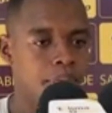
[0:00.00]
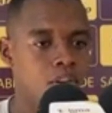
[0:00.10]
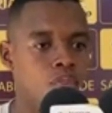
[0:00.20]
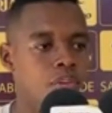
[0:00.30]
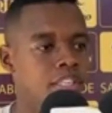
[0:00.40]

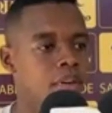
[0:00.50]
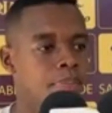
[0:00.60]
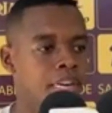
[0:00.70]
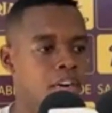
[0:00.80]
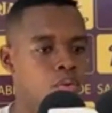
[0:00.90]
también
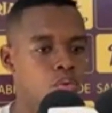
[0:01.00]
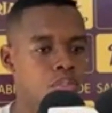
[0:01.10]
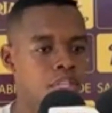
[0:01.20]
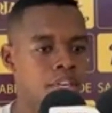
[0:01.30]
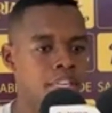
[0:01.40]
confianza para
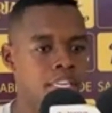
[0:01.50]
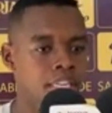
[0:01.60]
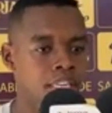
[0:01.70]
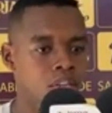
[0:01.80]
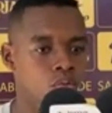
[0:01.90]
uno y saber de
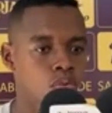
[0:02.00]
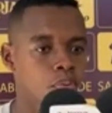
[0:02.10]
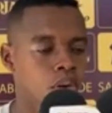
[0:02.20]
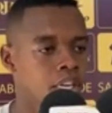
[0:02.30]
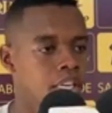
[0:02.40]
que
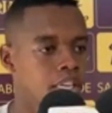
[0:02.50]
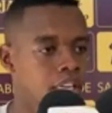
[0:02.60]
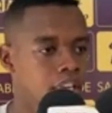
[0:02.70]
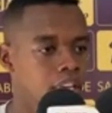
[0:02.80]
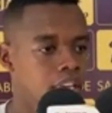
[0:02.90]
uno por
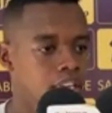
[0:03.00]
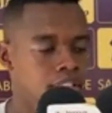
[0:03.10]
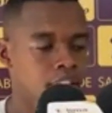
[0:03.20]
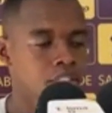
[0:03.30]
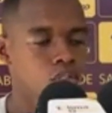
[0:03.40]
ahí
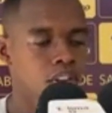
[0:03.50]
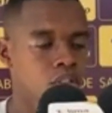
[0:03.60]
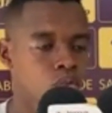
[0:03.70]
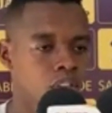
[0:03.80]
está haciendo las